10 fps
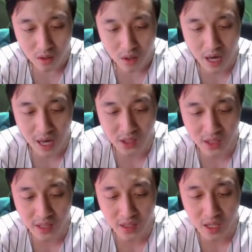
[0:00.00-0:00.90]

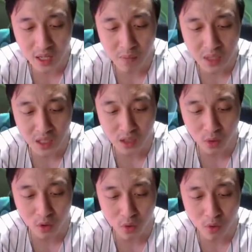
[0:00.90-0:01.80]
Kasihkan dimit guys,
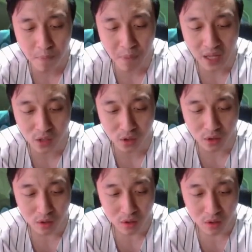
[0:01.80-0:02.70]
gue lupa, cok.